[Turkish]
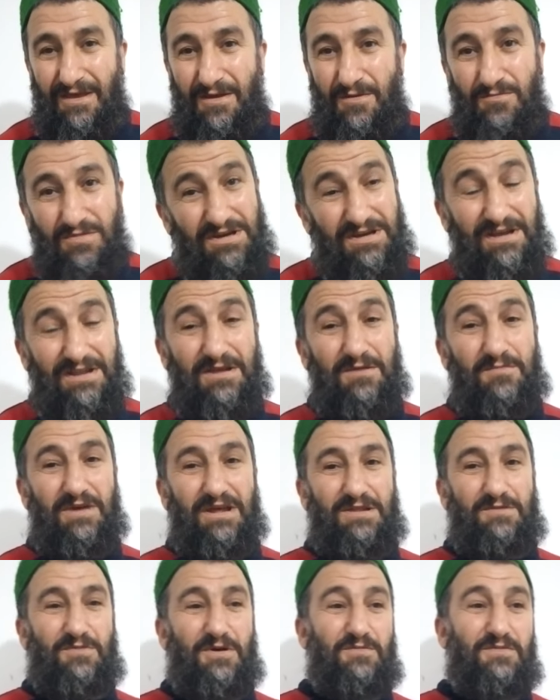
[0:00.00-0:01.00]
Bir şey
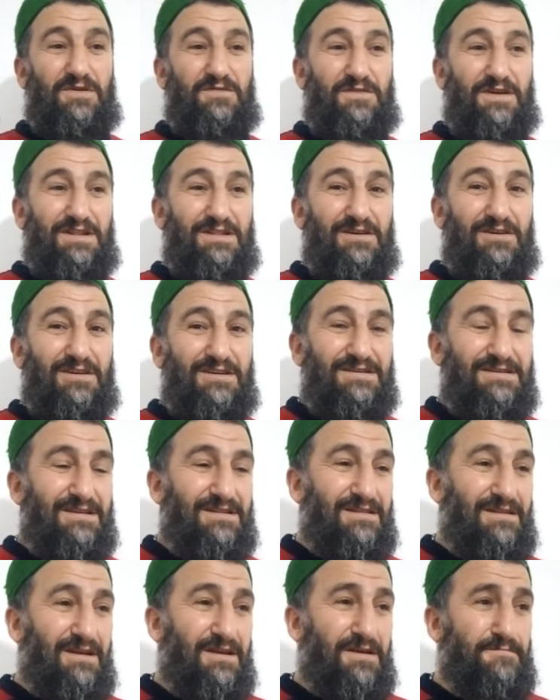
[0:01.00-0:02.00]
demedi Baba Efendi
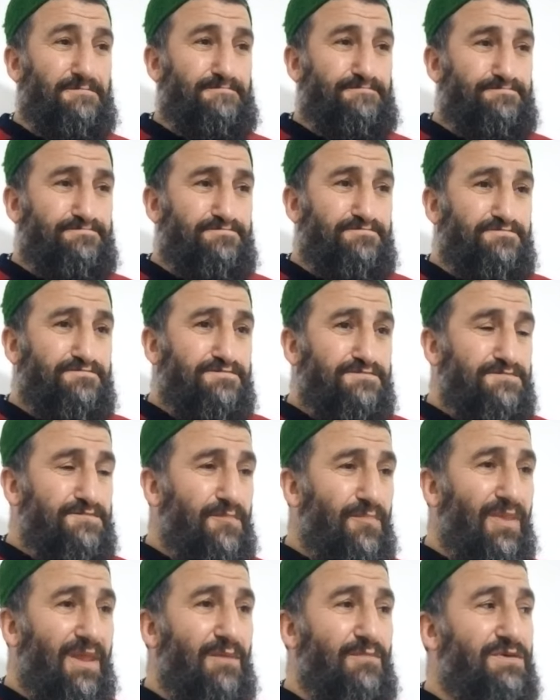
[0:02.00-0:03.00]
Hazretleri.
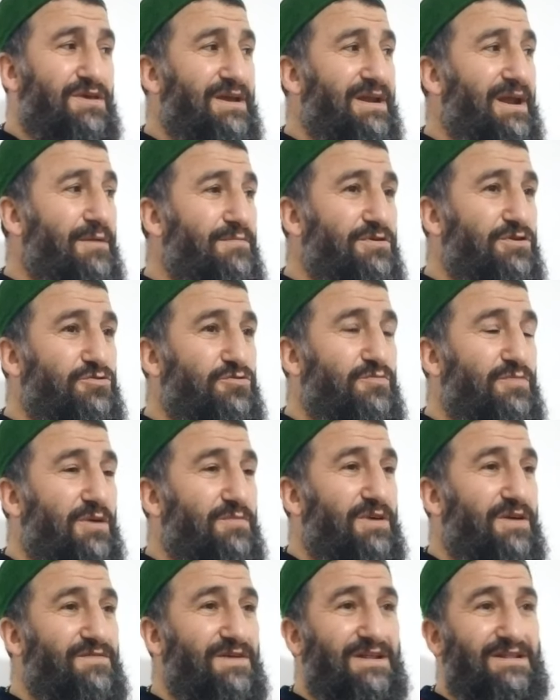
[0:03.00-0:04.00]
Yine bir gün
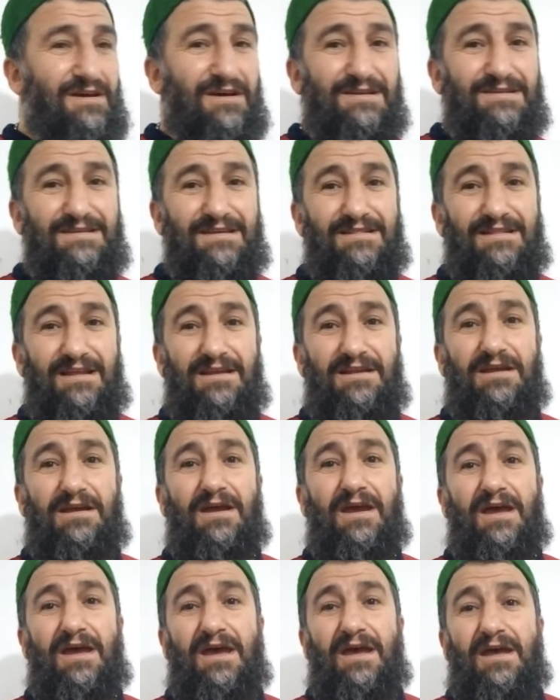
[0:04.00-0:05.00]
Baba Efendi Hazretleri
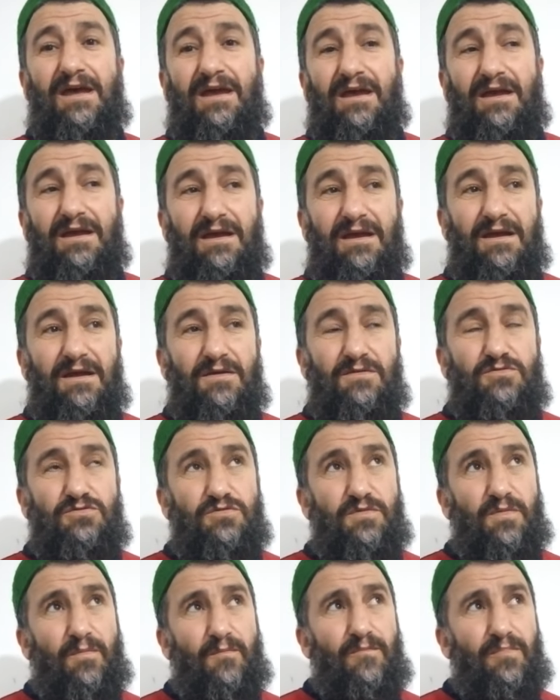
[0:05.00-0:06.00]
e,
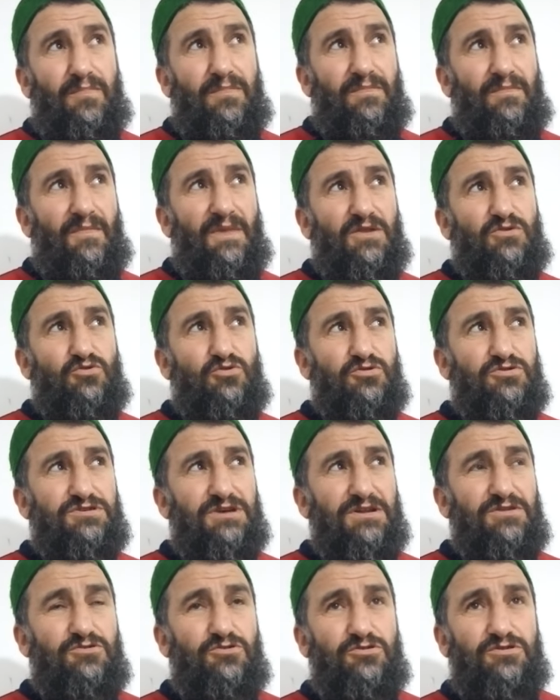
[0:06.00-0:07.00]

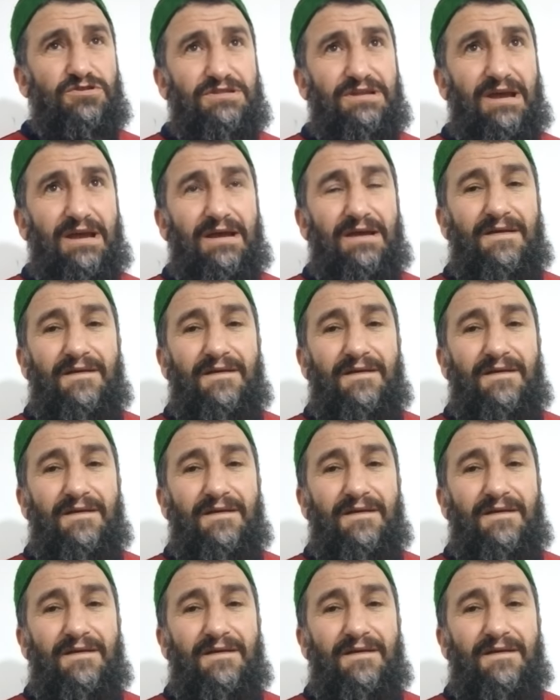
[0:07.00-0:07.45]
94'te